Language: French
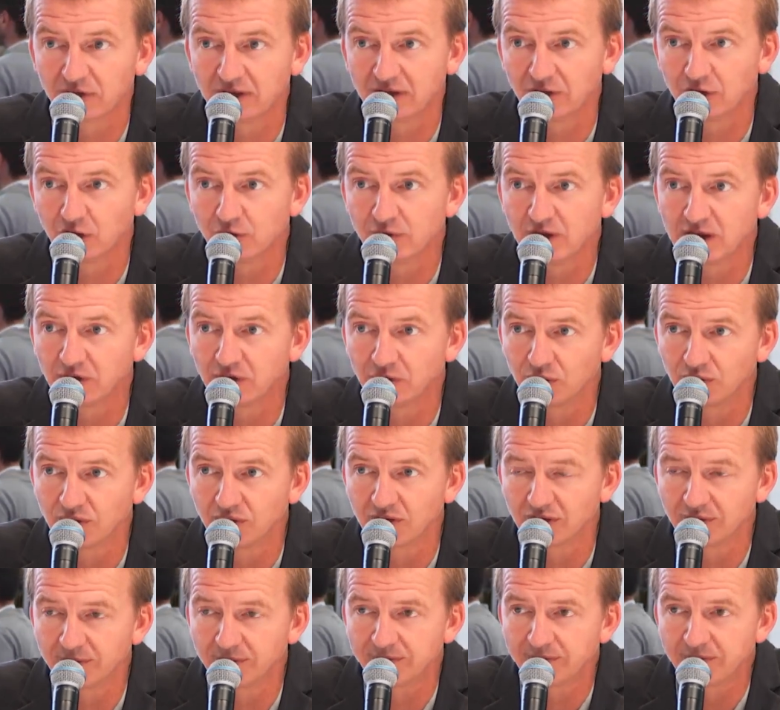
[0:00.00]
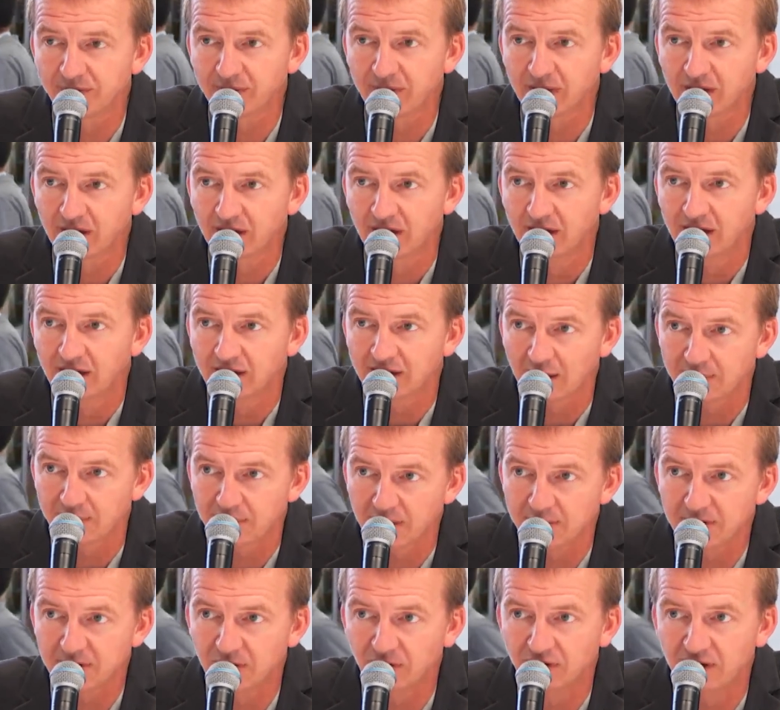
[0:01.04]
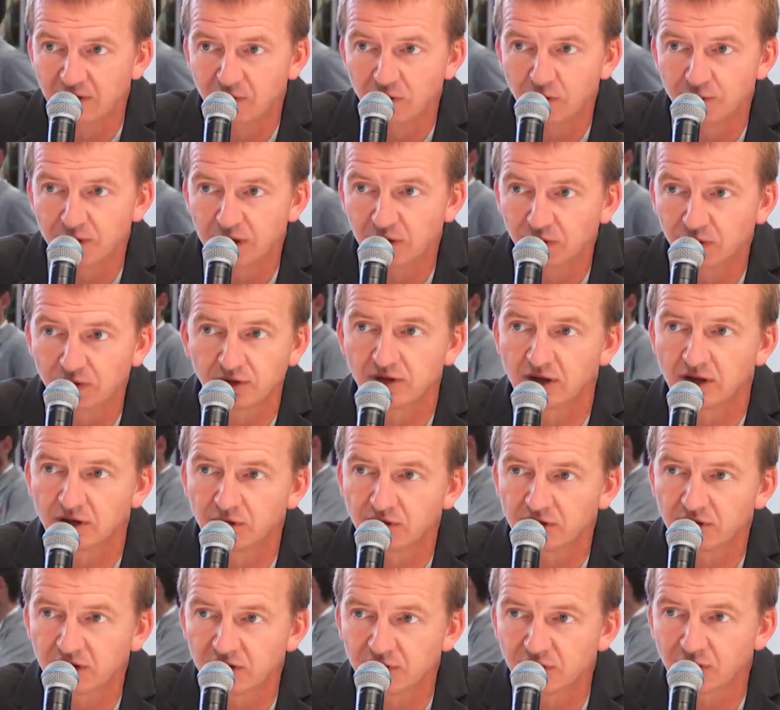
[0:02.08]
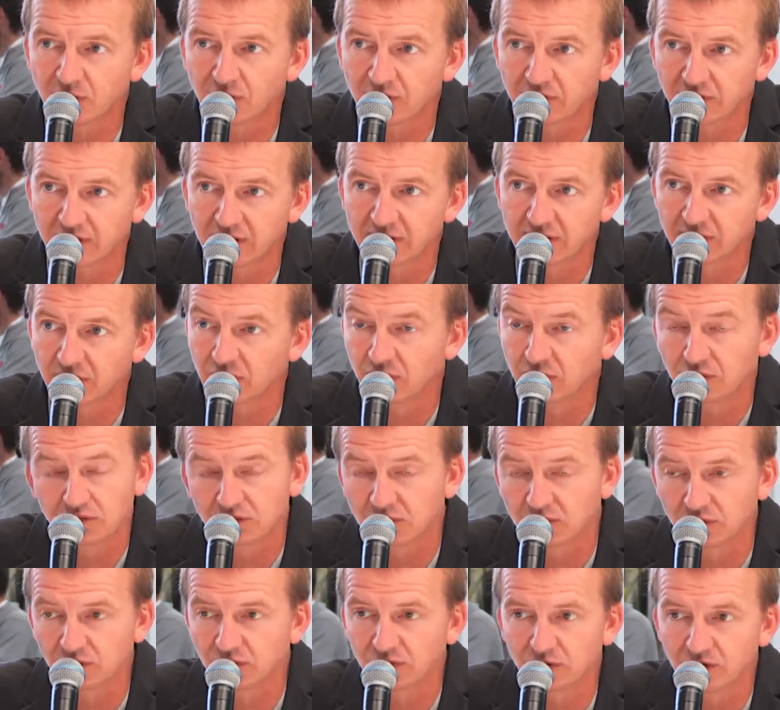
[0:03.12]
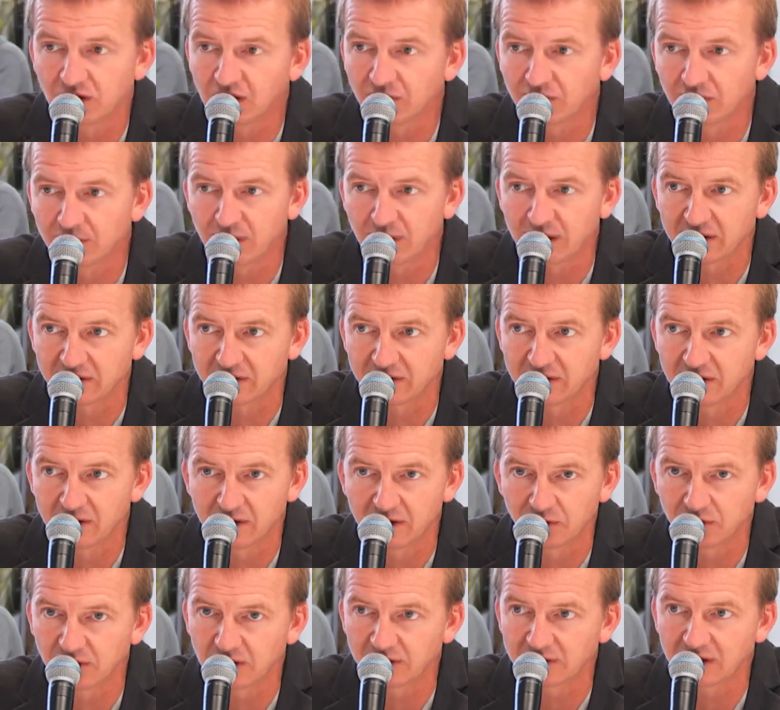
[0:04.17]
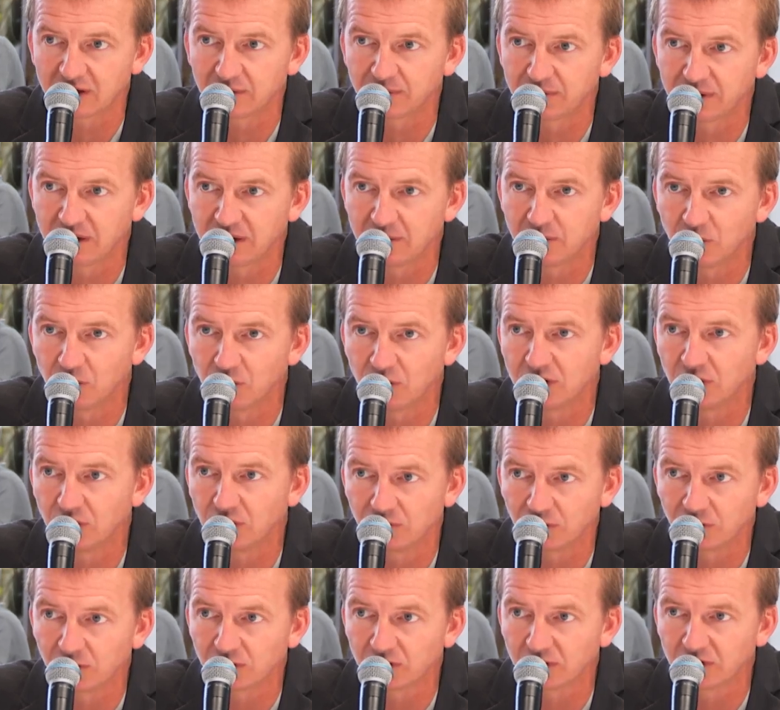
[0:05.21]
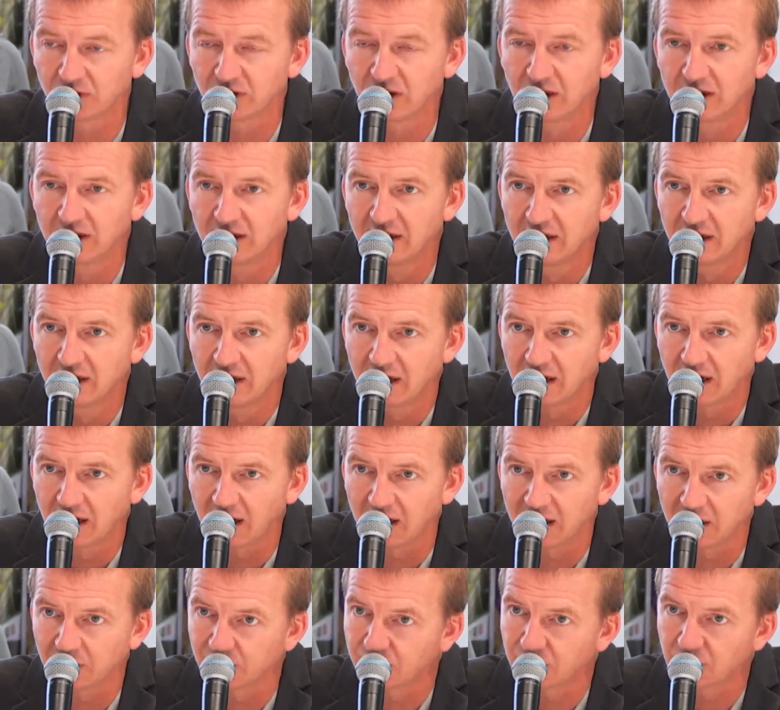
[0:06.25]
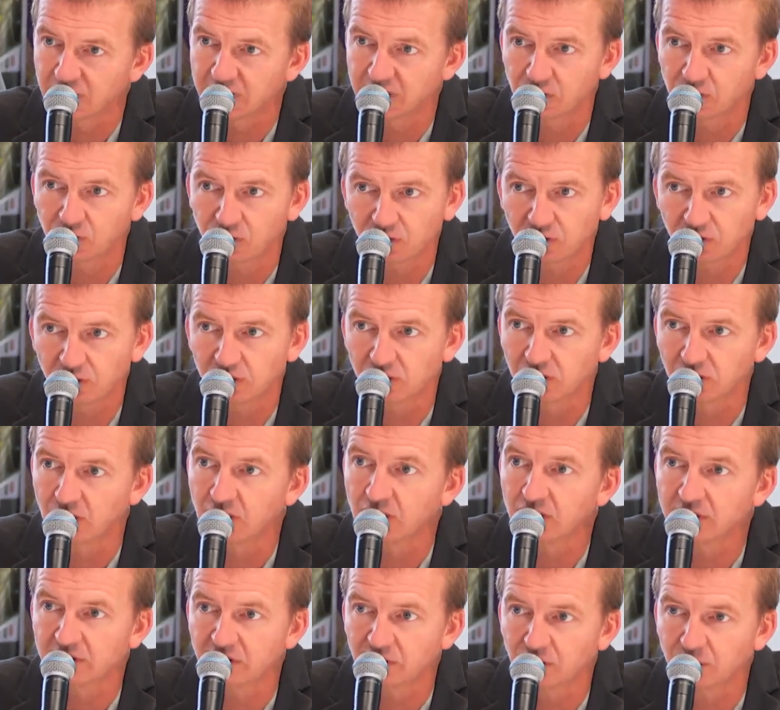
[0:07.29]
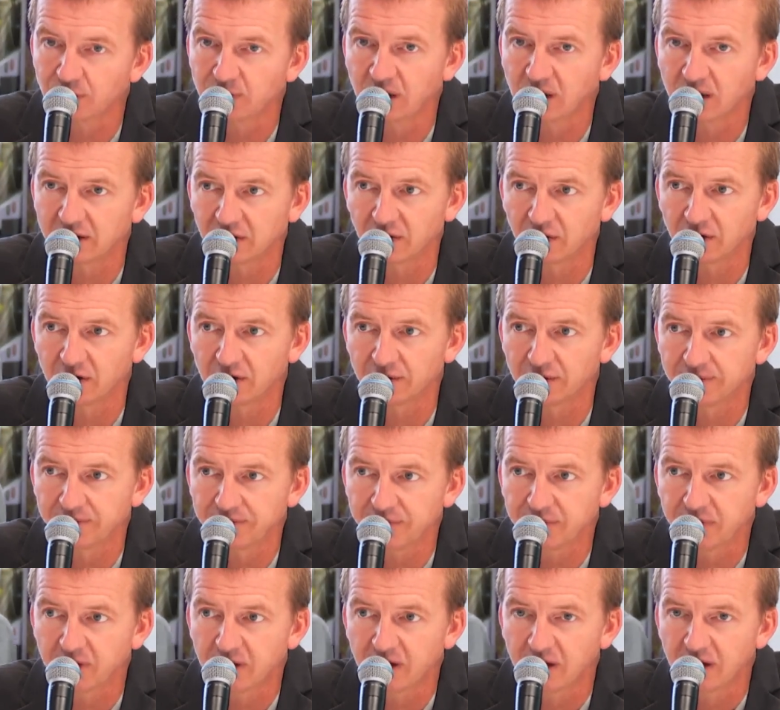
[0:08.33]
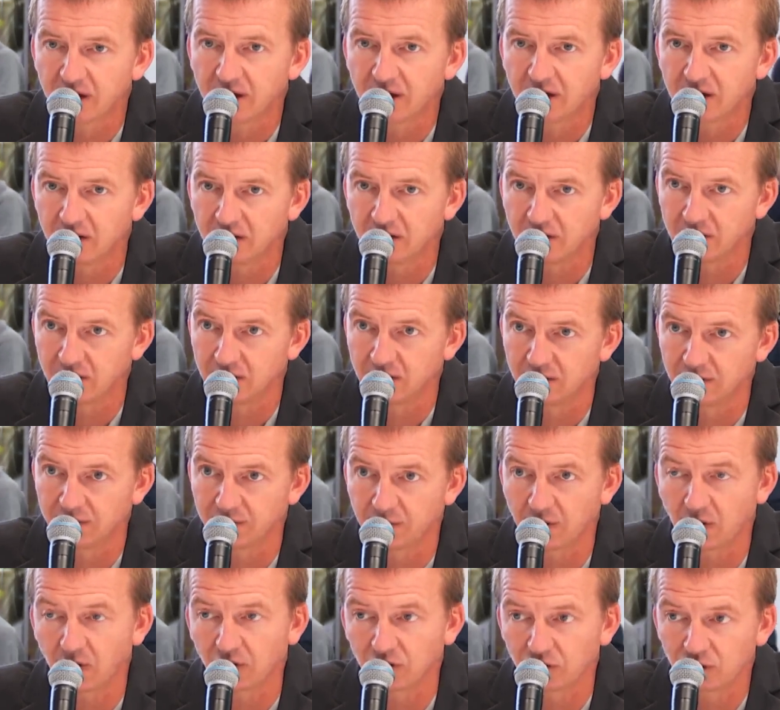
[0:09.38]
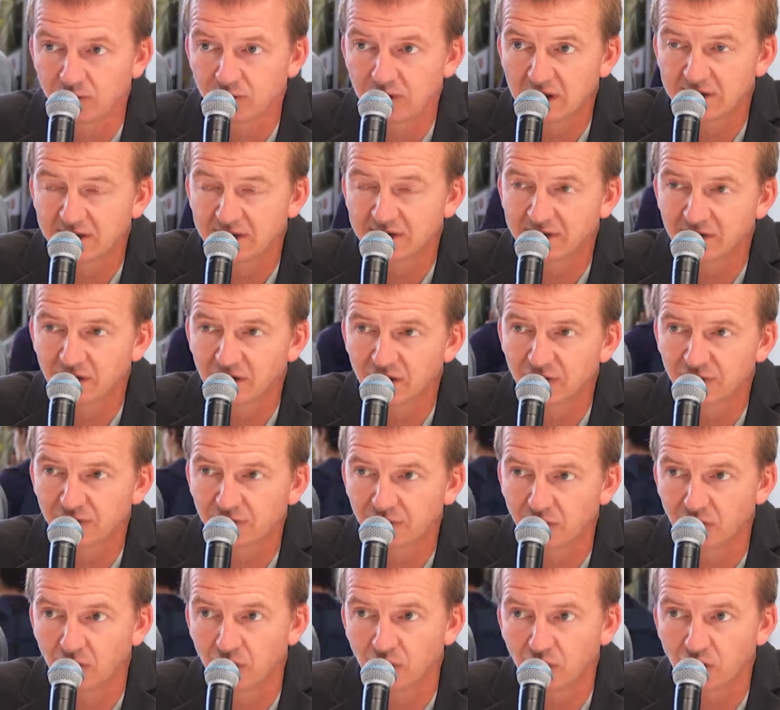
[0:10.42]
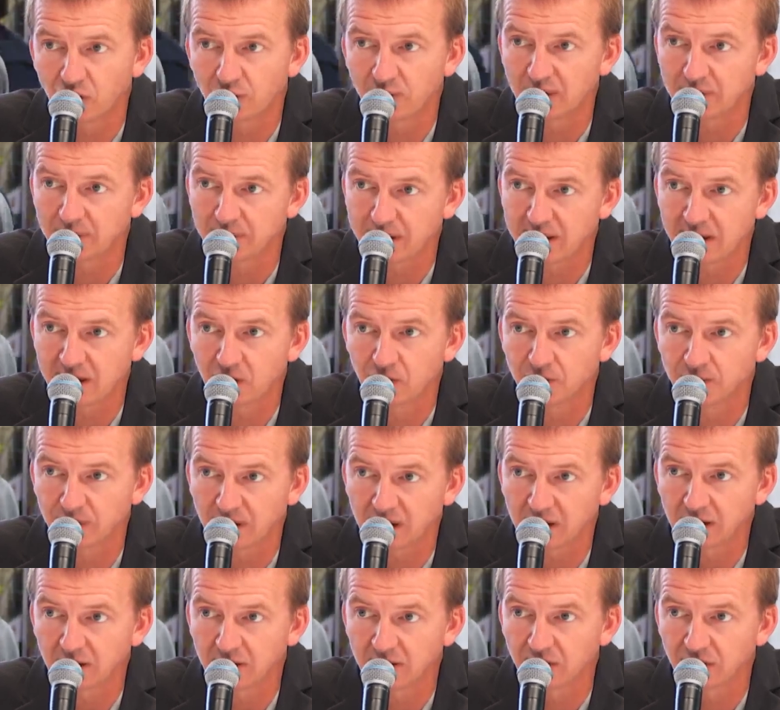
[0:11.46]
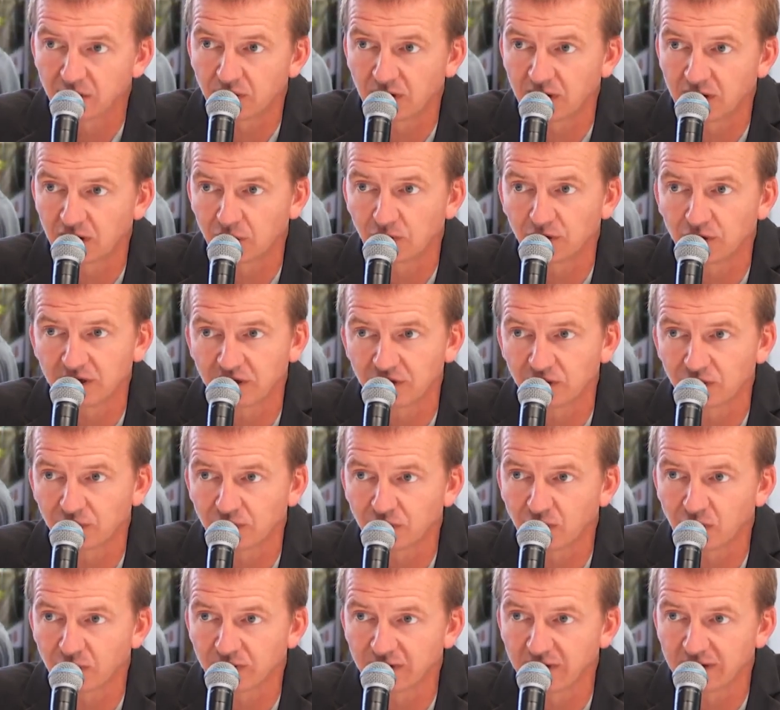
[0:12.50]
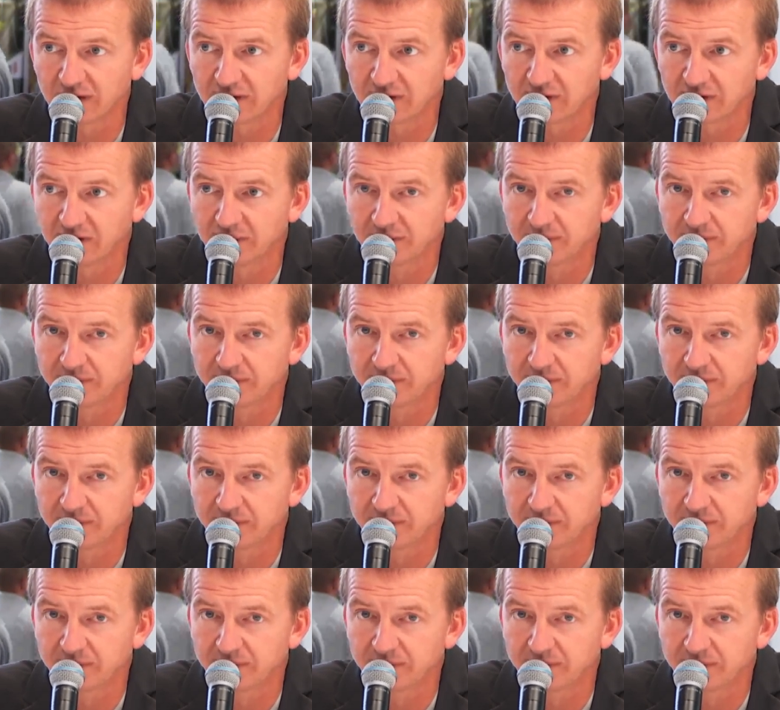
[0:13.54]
dès 2012 qui a permis de développer toute une industrie française dont, dont fait partie et tout un tas de PME innovantes, à la fois des constructeurs, des opérateurs. Euh, en 2019, l'Europe a pris le pas sur la réglementation française,